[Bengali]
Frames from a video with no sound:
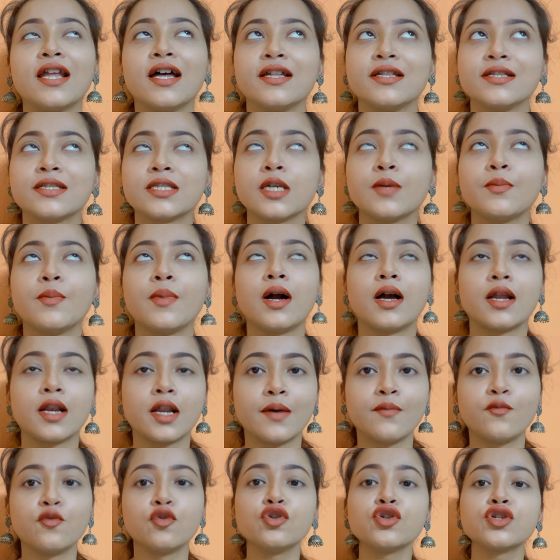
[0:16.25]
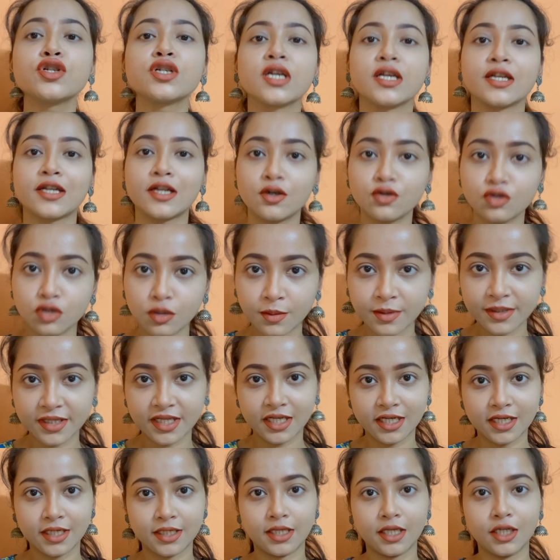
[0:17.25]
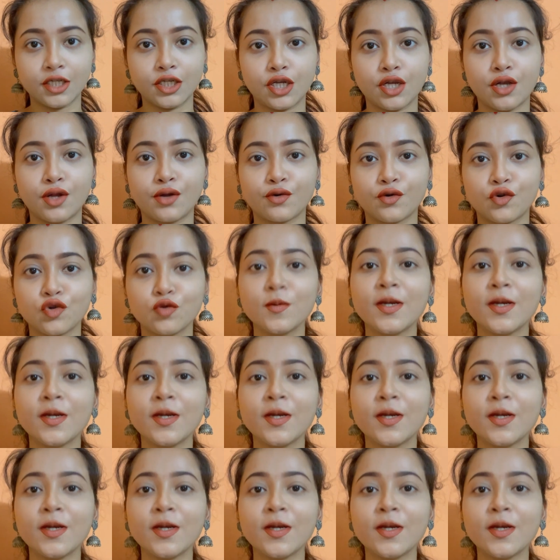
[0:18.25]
লাঞ্চে বানাবো সেটাও তোমাদের সাথে শেয়ার